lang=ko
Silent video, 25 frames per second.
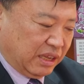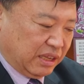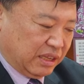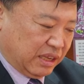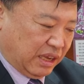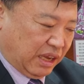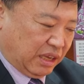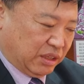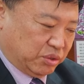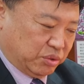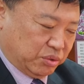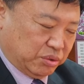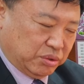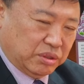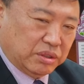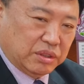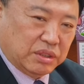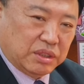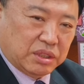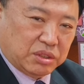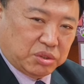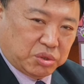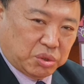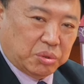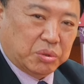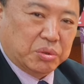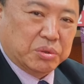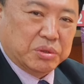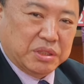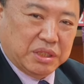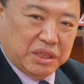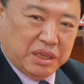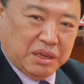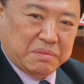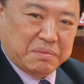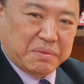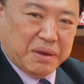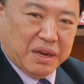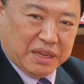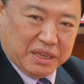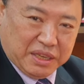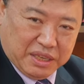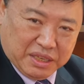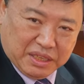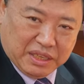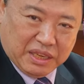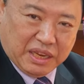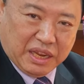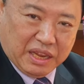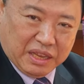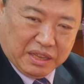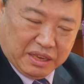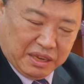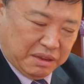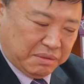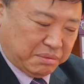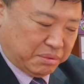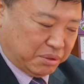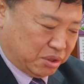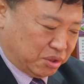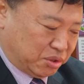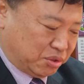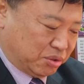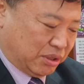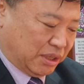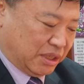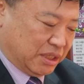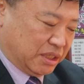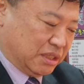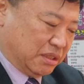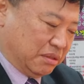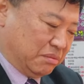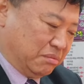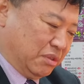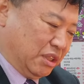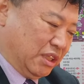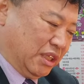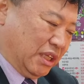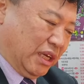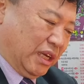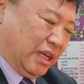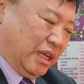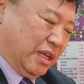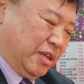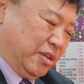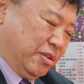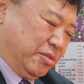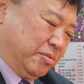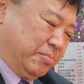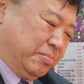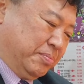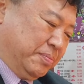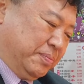아주 좋은 일이 많이 있다 이래 볼 수가 있습니다.